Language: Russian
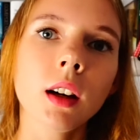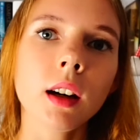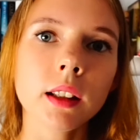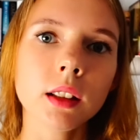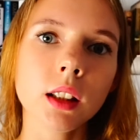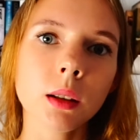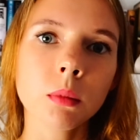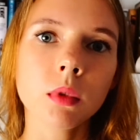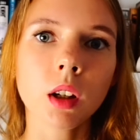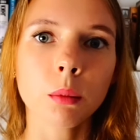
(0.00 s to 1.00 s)
А
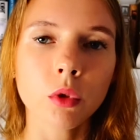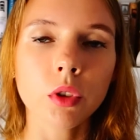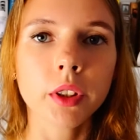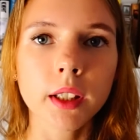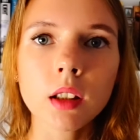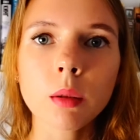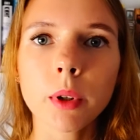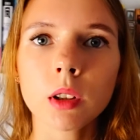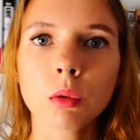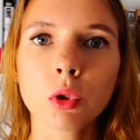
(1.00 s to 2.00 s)
тем, кому интересно
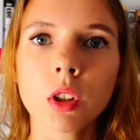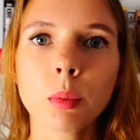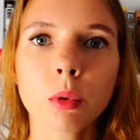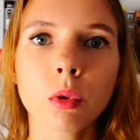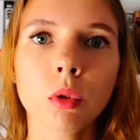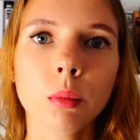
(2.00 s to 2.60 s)
послушать про